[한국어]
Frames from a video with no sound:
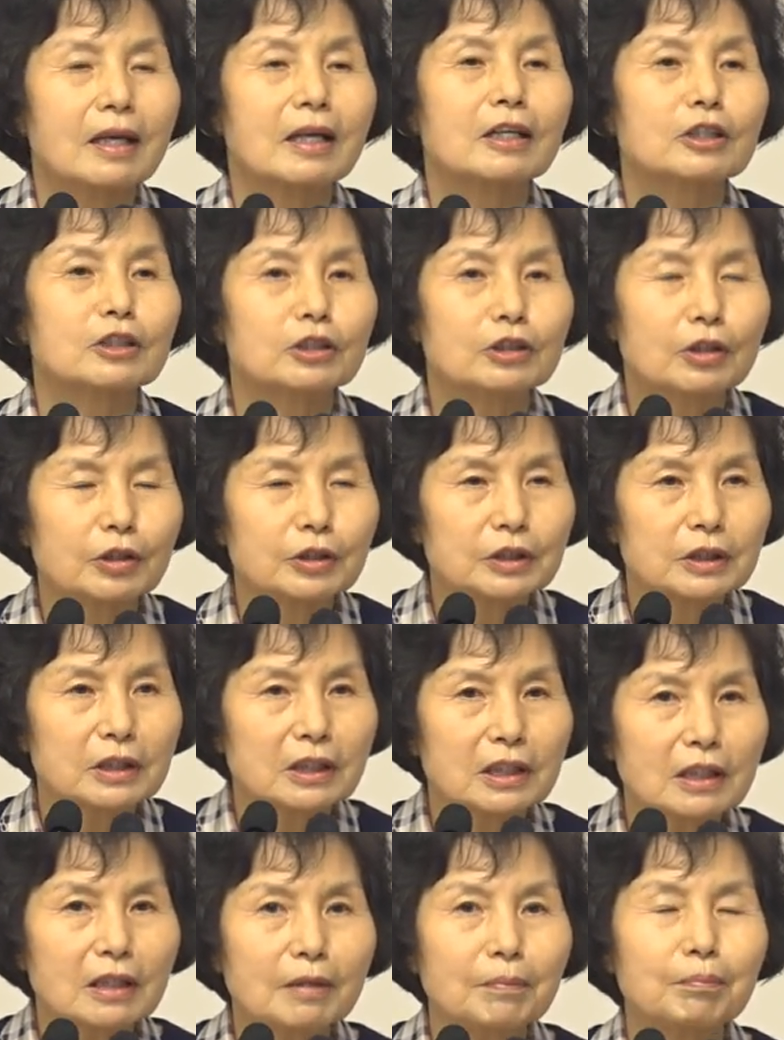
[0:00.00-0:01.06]

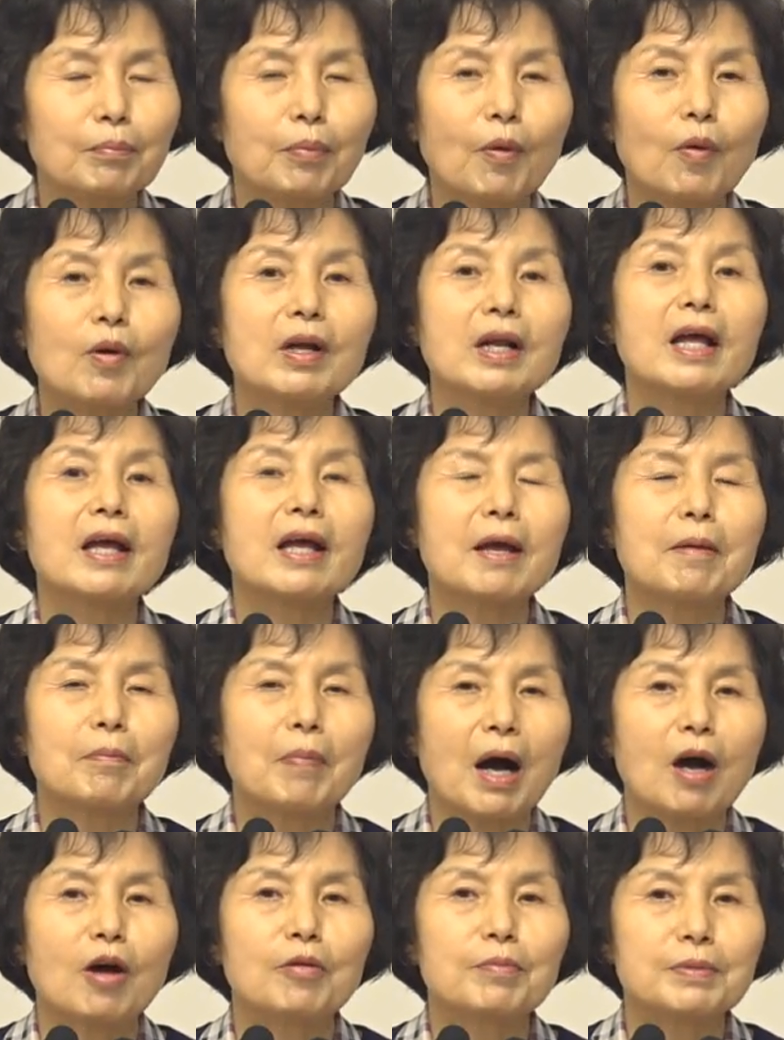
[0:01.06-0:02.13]
그것이 본래의
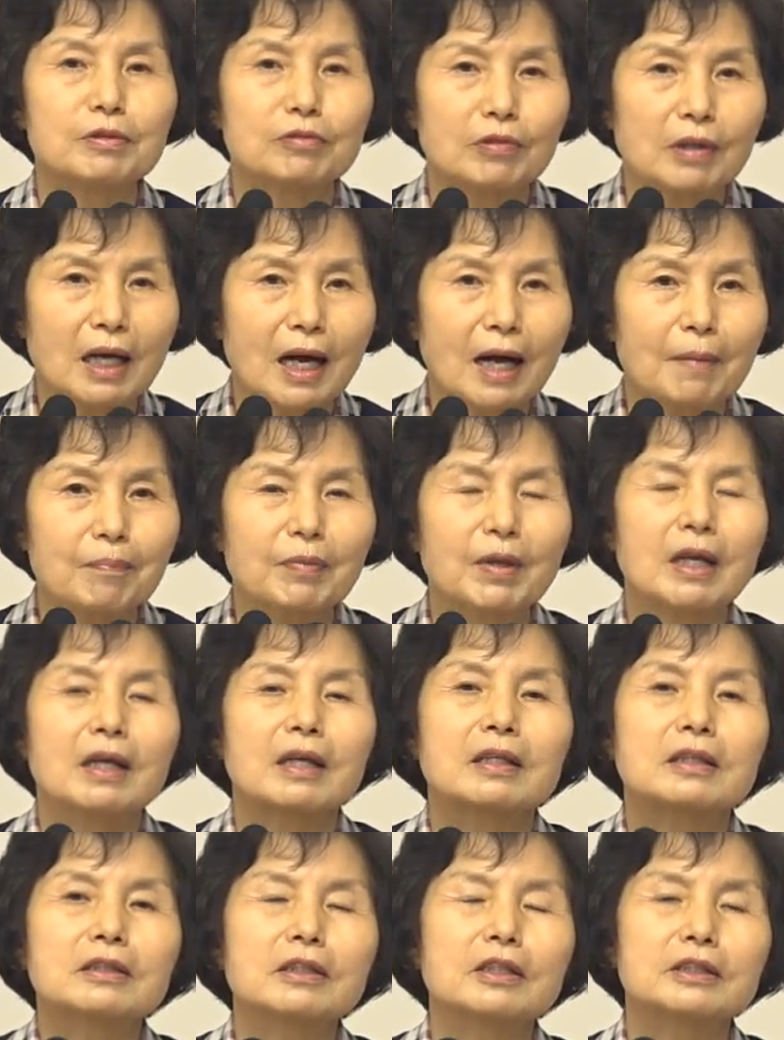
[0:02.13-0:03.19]
마음이구나.
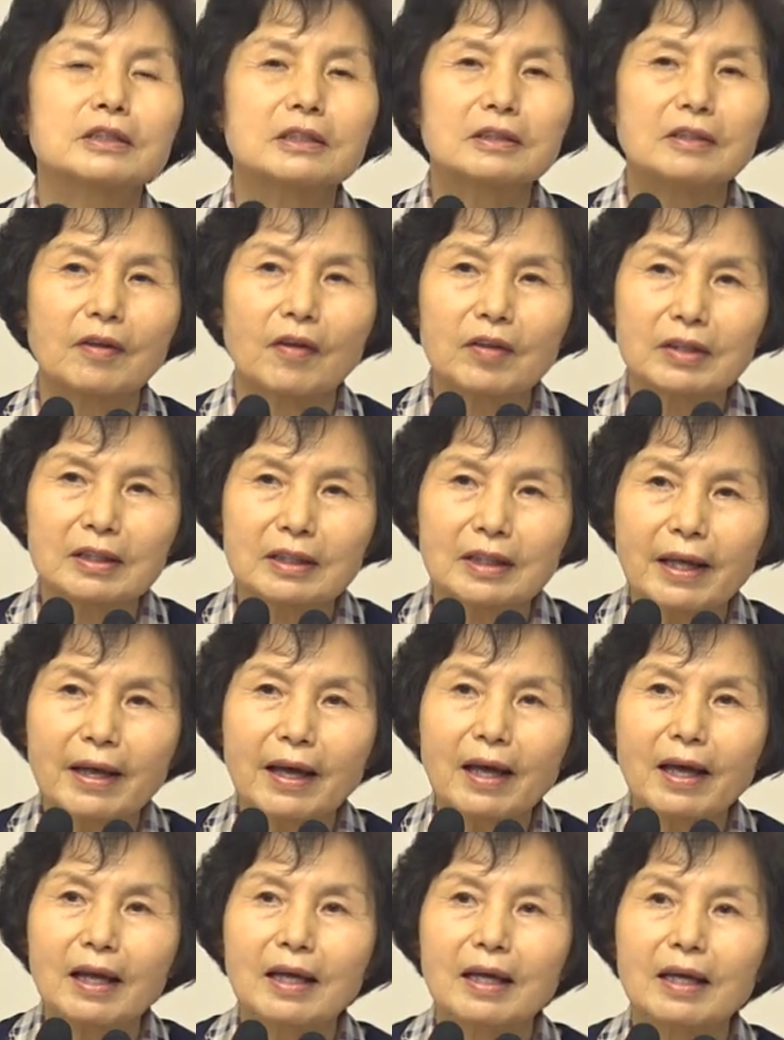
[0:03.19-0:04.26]
그것이 될
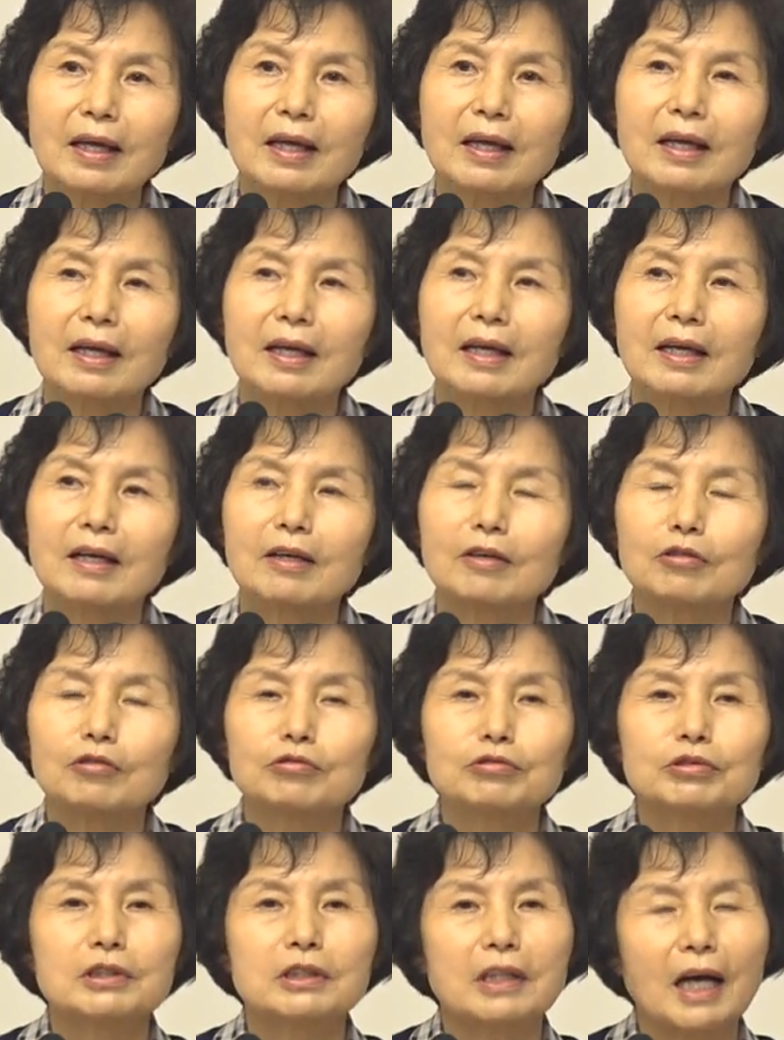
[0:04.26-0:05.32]
때
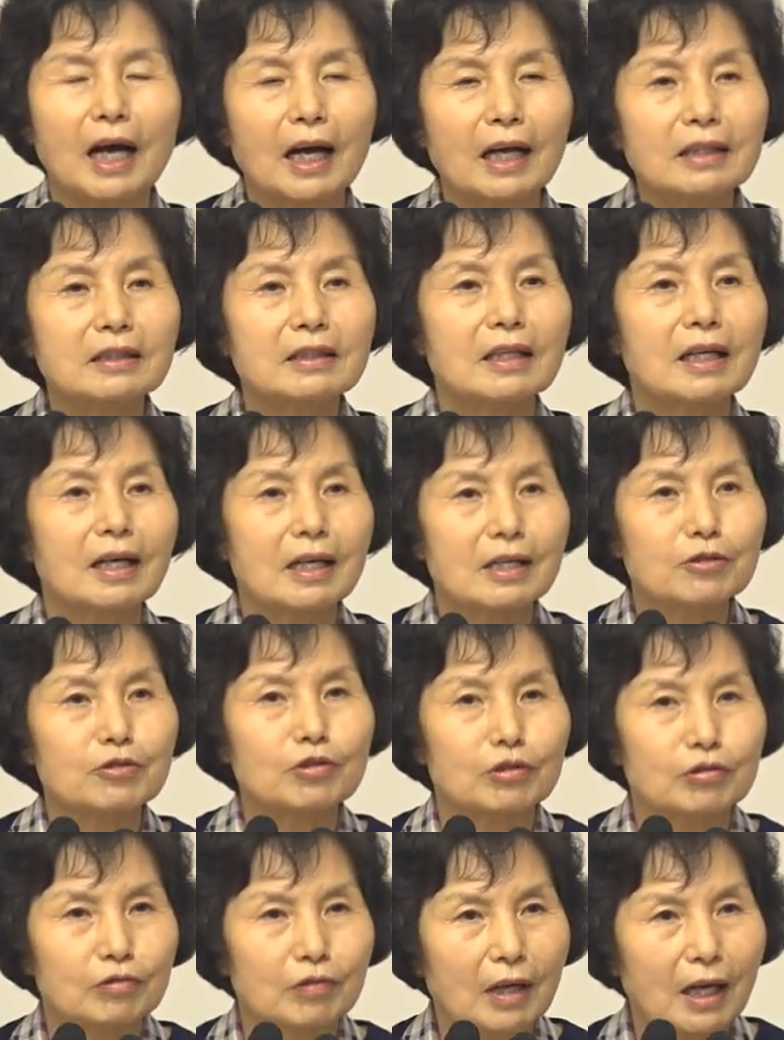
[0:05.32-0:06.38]
우리는 하늘에 갈 수
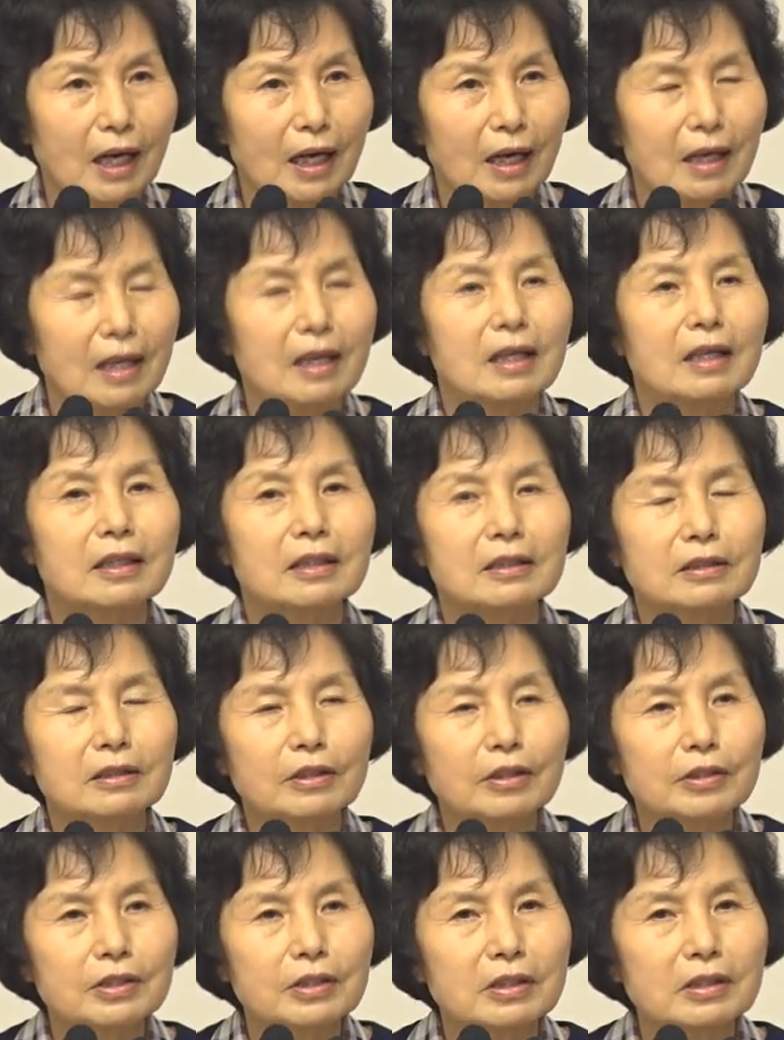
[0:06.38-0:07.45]
있구나.
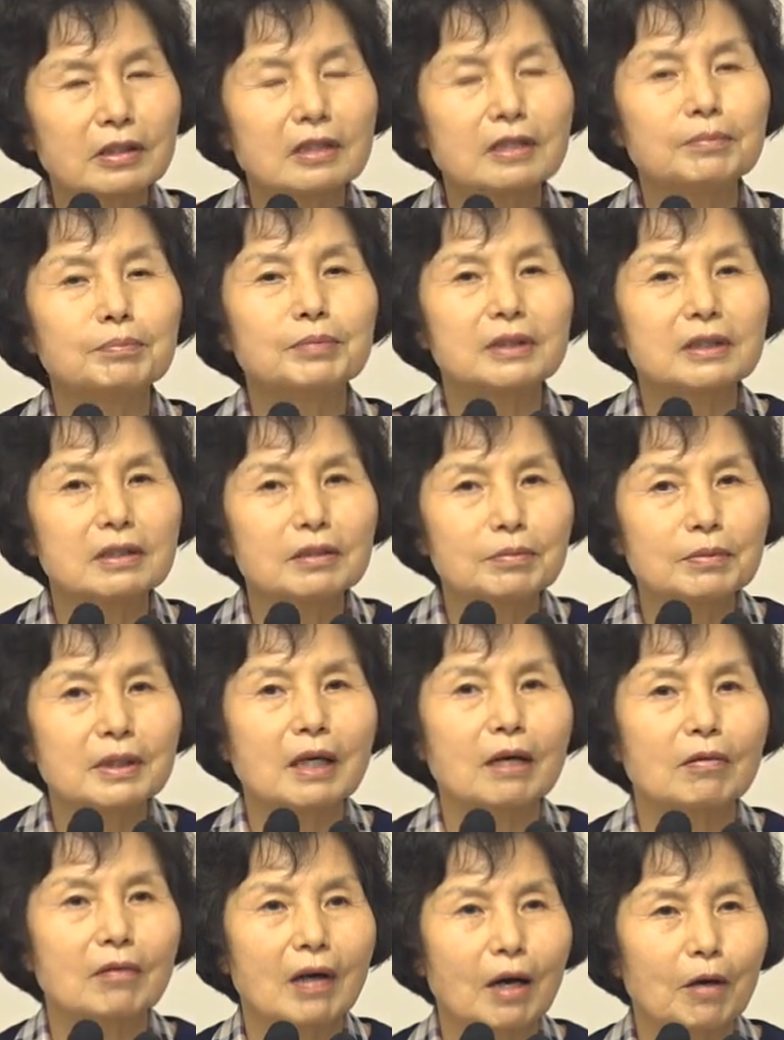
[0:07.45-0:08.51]
그것을
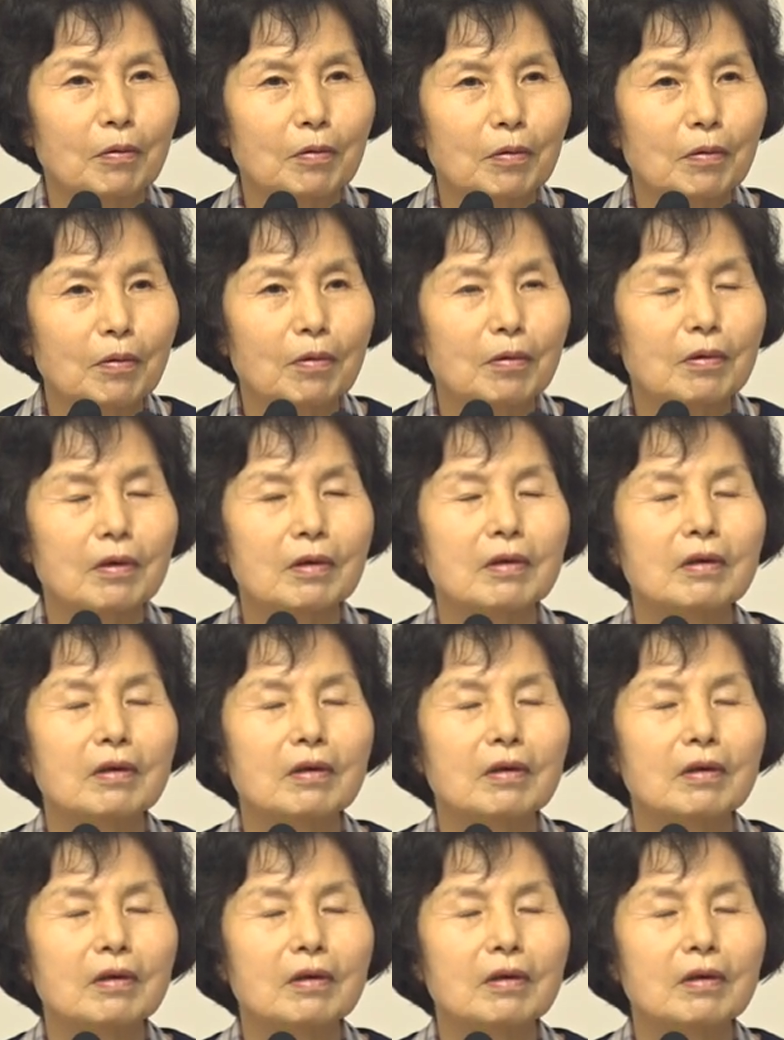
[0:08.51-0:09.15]
믿음이라고 하고